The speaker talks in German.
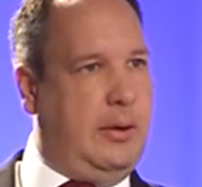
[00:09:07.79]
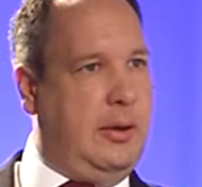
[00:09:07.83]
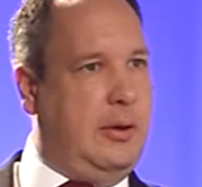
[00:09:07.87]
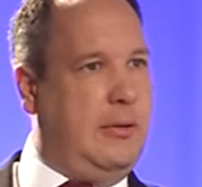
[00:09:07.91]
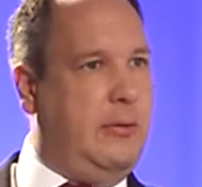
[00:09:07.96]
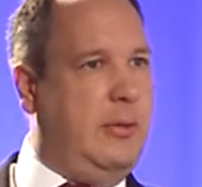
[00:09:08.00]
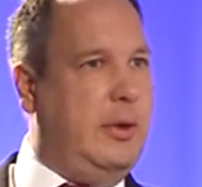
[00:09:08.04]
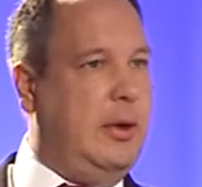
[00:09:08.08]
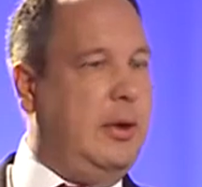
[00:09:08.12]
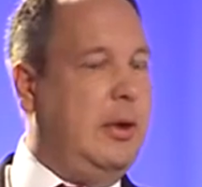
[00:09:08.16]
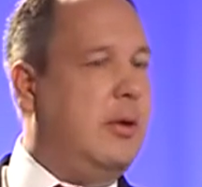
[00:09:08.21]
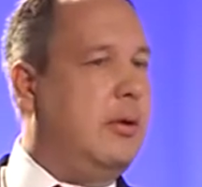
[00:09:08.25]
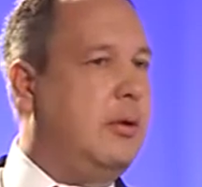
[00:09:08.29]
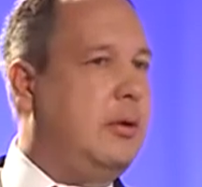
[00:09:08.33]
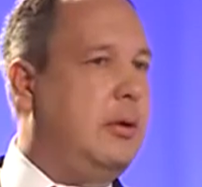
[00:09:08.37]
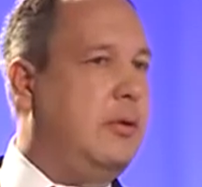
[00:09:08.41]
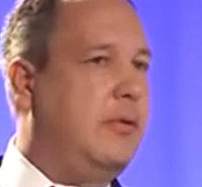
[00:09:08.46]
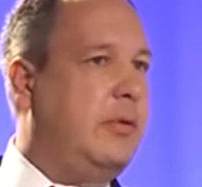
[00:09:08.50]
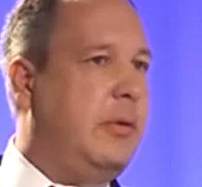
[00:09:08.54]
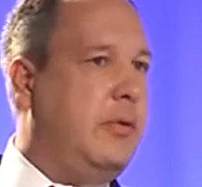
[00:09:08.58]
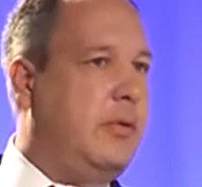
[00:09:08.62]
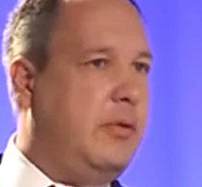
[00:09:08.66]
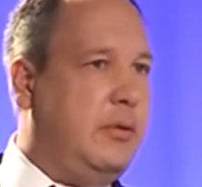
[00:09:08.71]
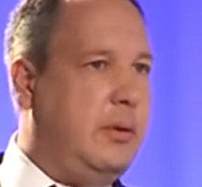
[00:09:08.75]
Deswegen auch die
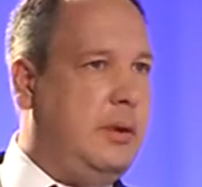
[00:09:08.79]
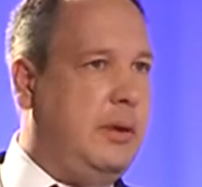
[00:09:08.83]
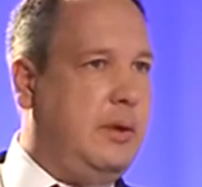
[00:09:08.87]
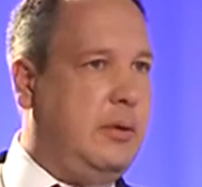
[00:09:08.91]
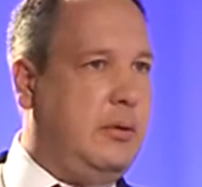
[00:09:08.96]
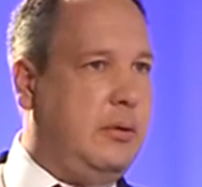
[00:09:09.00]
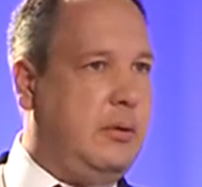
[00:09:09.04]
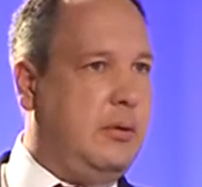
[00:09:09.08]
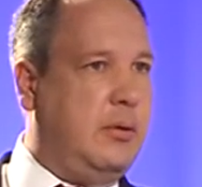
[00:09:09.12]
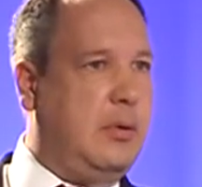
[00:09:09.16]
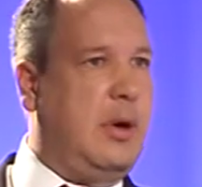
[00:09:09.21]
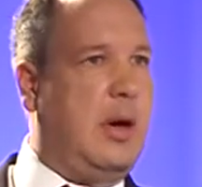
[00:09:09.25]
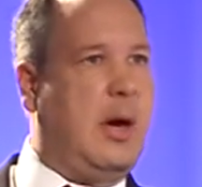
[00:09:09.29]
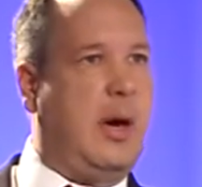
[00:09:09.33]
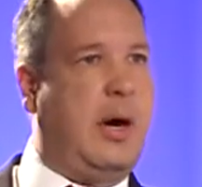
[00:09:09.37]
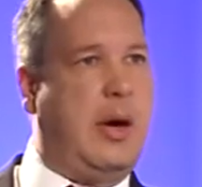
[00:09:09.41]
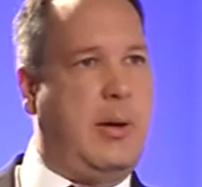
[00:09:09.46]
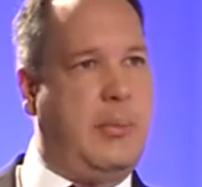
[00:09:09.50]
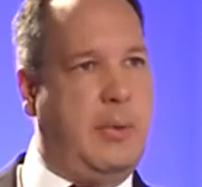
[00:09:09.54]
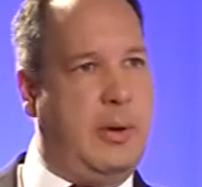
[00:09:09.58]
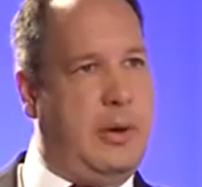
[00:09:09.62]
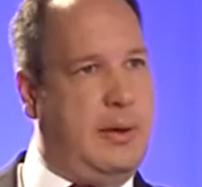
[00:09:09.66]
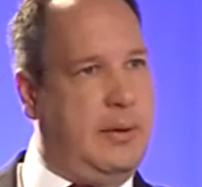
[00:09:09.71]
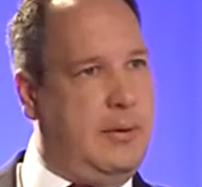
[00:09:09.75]
Verpflichtung,
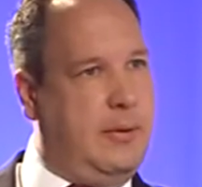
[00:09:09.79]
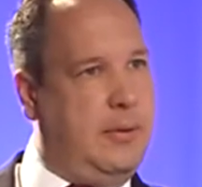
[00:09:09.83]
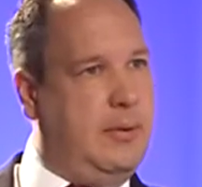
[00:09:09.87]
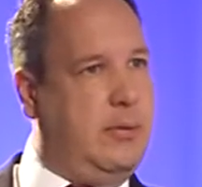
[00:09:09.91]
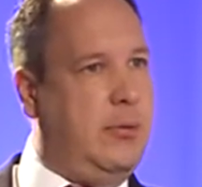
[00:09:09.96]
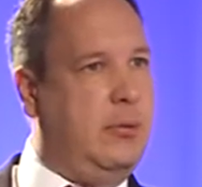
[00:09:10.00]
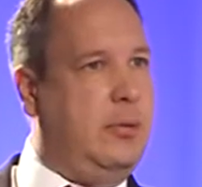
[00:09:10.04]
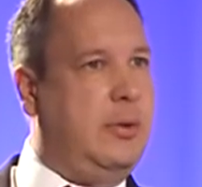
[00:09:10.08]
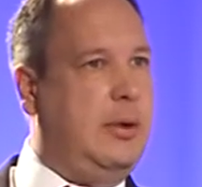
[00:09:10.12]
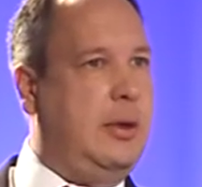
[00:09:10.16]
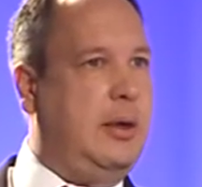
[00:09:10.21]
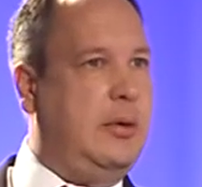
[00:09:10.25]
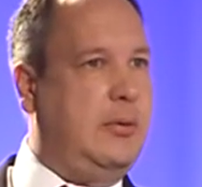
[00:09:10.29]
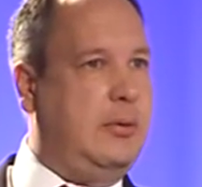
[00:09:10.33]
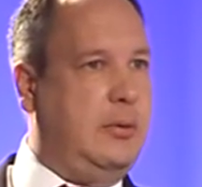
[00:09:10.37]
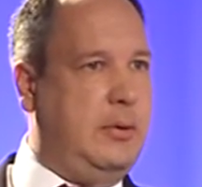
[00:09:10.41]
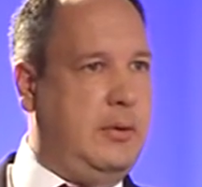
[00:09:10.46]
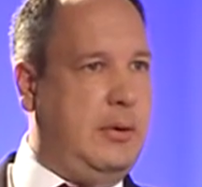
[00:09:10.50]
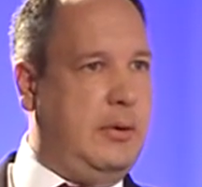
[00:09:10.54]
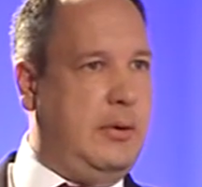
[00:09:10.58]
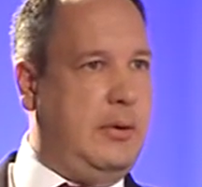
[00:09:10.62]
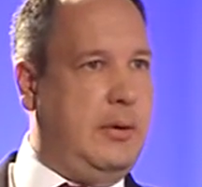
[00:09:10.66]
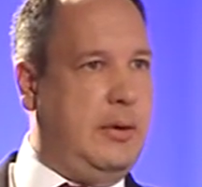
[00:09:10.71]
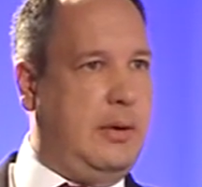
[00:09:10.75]
arbeiten zu gehen und
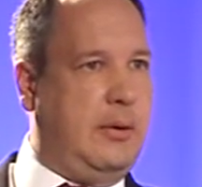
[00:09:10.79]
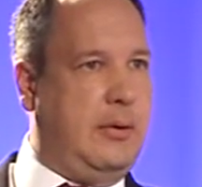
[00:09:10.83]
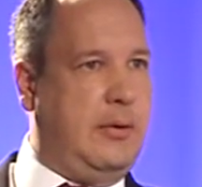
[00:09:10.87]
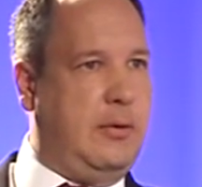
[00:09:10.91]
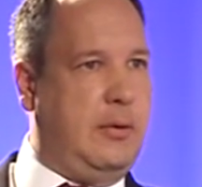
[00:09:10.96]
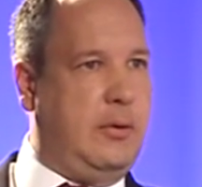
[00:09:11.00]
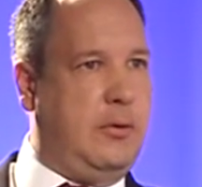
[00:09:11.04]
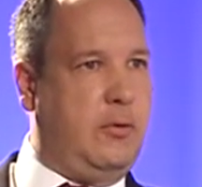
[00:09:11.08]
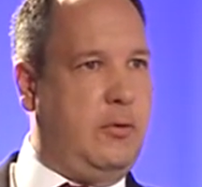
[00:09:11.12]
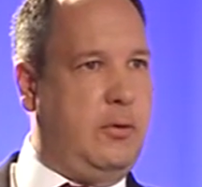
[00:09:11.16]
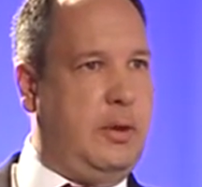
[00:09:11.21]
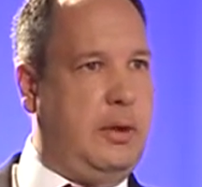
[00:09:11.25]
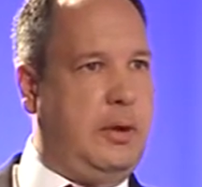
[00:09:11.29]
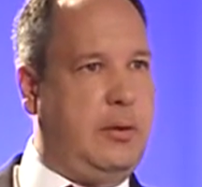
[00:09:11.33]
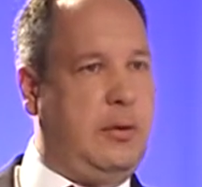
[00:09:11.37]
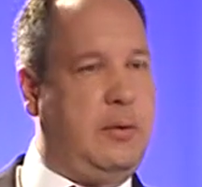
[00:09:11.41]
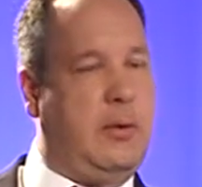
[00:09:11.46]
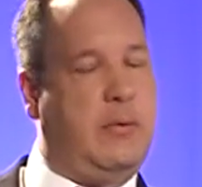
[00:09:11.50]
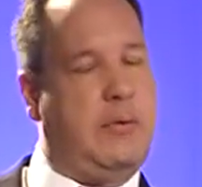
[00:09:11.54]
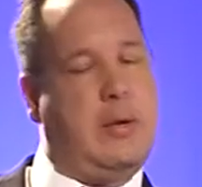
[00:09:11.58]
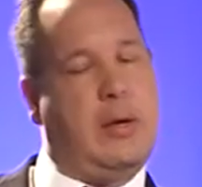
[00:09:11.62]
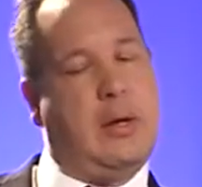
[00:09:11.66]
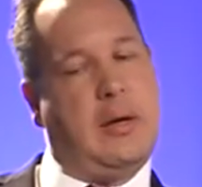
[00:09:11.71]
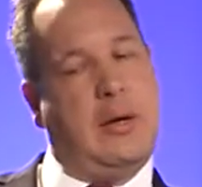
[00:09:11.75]
diese ganzen Geschichten.
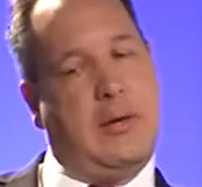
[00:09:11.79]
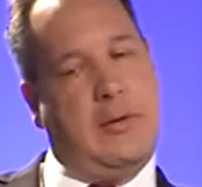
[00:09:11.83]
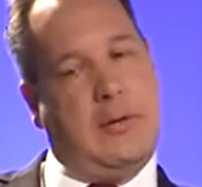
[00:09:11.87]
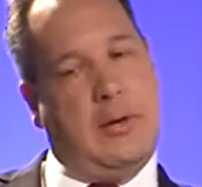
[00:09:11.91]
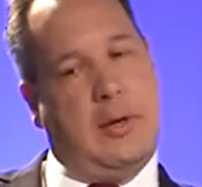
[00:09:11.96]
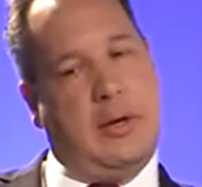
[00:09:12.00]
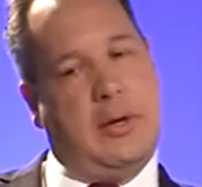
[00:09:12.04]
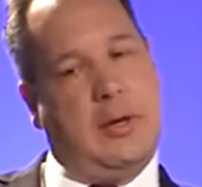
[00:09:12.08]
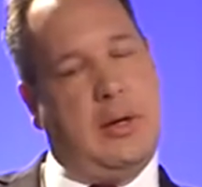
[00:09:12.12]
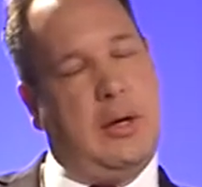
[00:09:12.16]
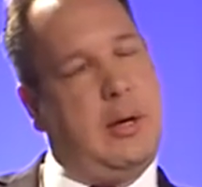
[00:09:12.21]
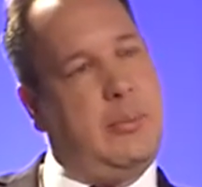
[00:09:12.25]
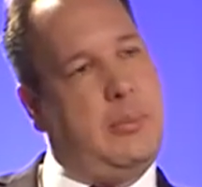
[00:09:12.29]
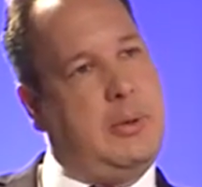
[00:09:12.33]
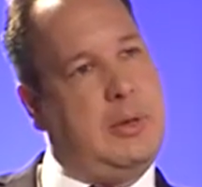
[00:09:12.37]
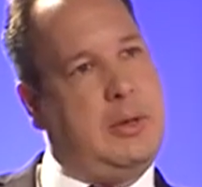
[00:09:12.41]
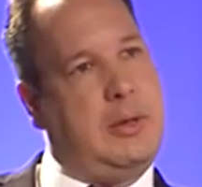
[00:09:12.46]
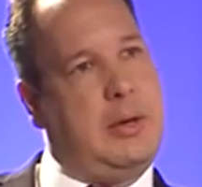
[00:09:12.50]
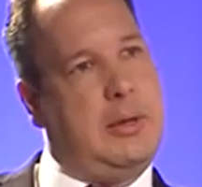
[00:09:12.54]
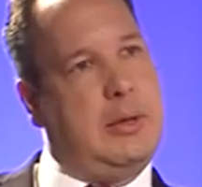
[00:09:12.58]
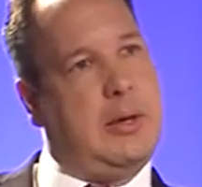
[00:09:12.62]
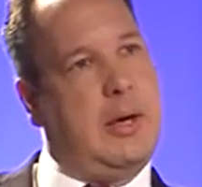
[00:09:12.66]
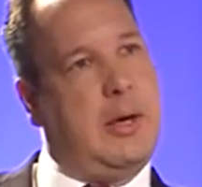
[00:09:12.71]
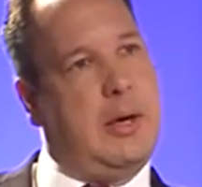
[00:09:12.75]
Auf der anderen Seite habe ich
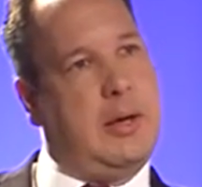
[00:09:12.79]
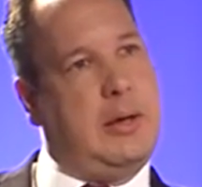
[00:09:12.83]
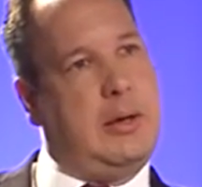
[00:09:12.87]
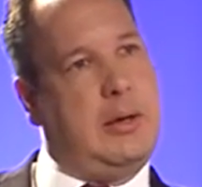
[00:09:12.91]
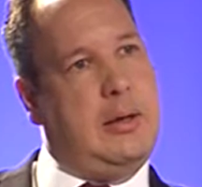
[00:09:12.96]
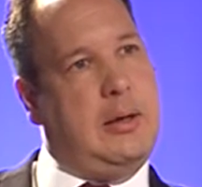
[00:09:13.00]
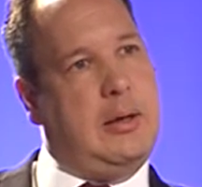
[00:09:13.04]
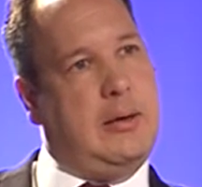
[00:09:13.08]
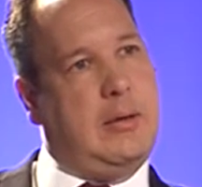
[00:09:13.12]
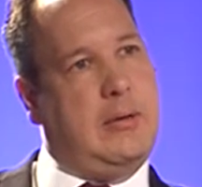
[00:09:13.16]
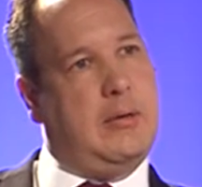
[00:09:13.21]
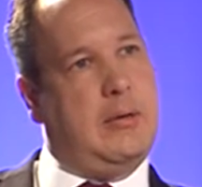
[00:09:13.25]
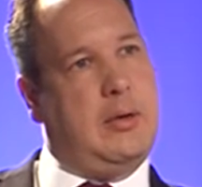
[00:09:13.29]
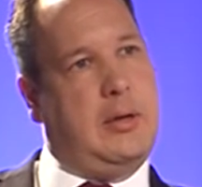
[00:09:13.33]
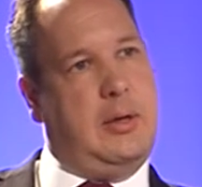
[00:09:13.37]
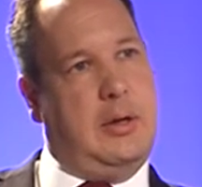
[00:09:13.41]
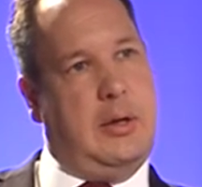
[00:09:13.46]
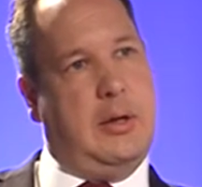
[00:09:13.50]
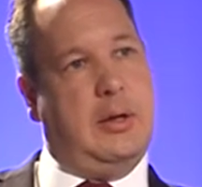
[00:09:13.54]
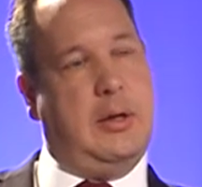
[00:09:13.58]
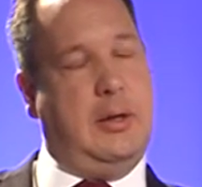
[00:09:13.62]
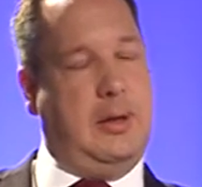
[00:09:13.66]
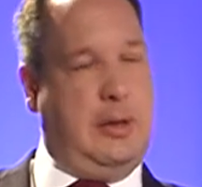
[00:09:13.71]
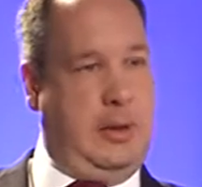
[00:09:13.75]
die nacheheliche
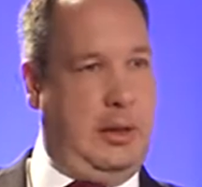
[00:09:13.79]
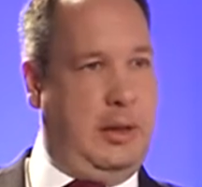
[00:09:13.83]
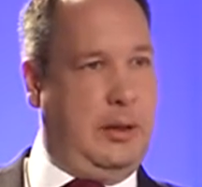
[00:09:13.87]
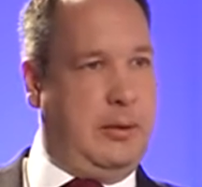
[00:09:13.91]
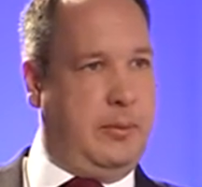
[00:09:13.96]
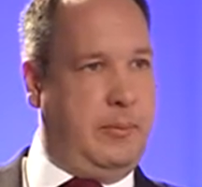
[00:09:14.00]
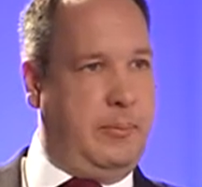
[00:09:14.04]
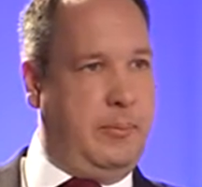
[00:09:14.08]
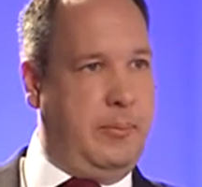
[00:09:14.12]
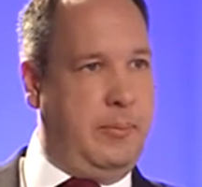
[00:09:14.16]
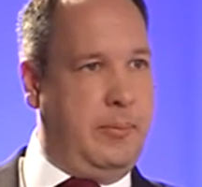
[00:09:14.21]
Solidarität.